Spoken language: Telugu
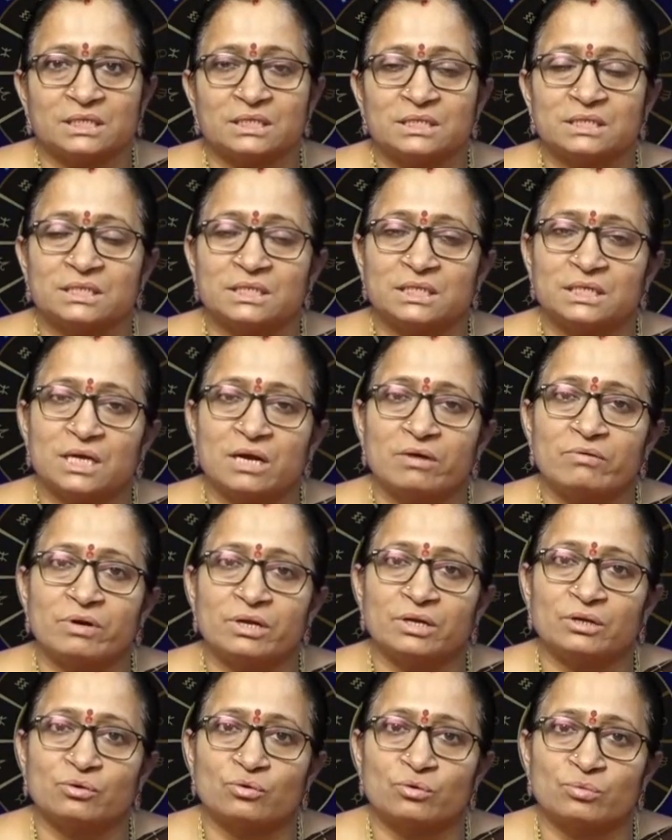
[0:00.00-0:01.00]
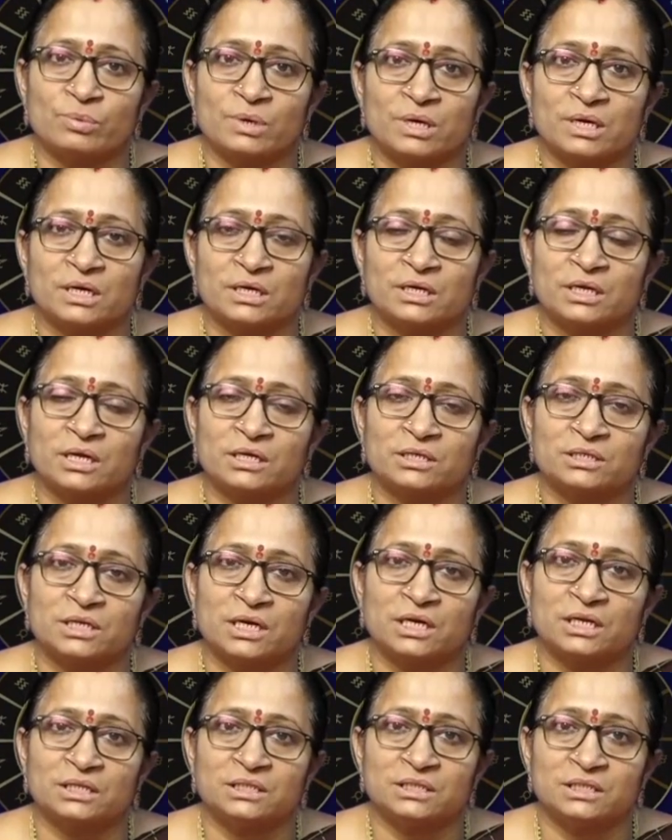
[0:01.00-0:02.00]
ఈజీగా వారి కృపా
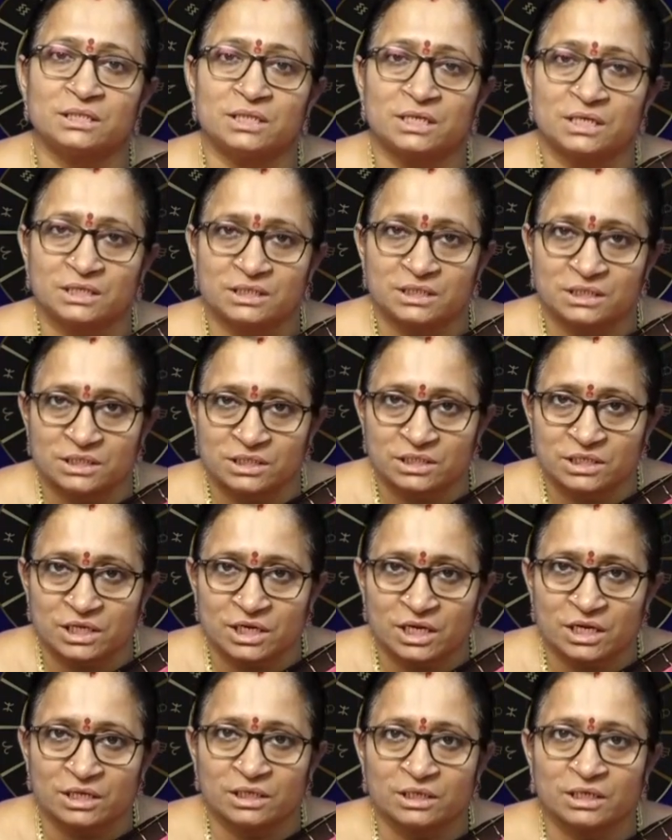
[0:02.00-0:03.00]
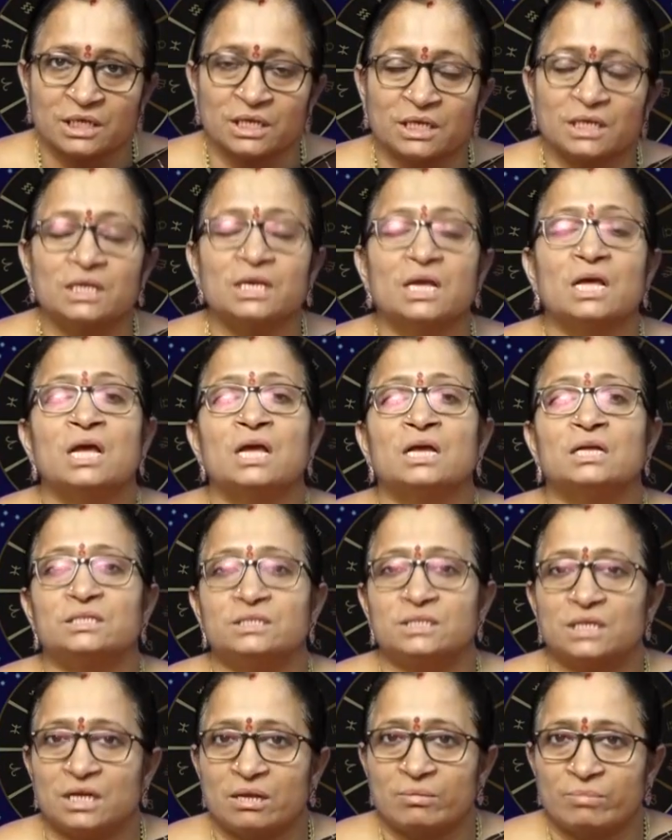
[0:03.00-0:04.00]
కటాక్షాల చేత రక్షించడానికి
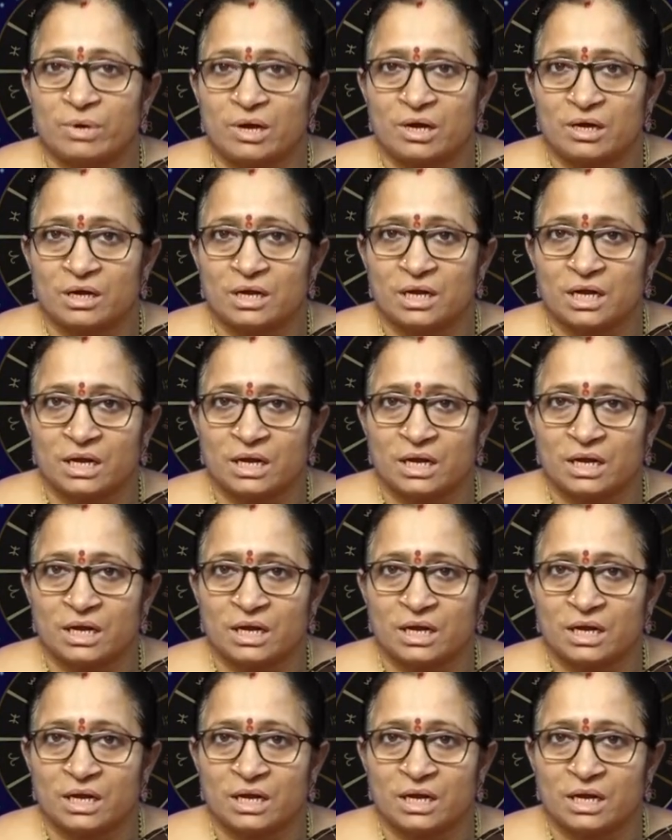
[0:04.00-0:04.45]
చాలా బాగా